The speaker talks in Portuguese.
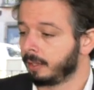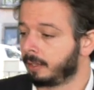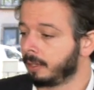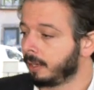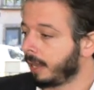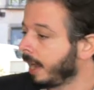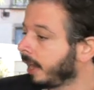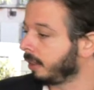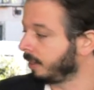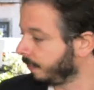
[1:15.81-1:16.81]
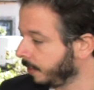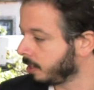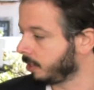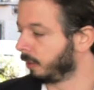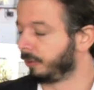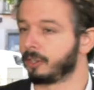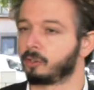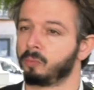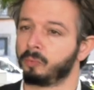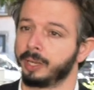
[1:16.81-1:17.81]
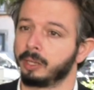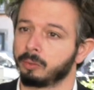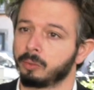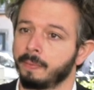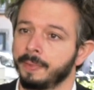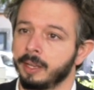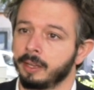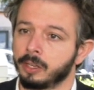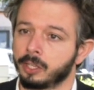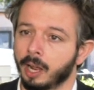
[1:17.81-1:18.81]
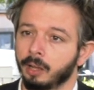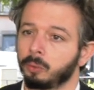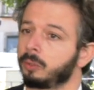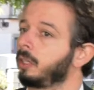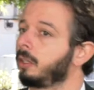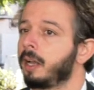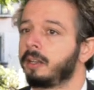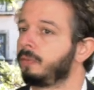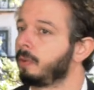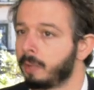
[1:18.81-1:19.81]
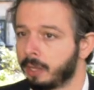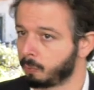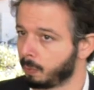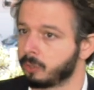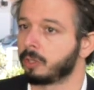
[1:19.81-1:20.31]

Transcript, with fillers: que era difícil neste momento já contratar enfermeiros para o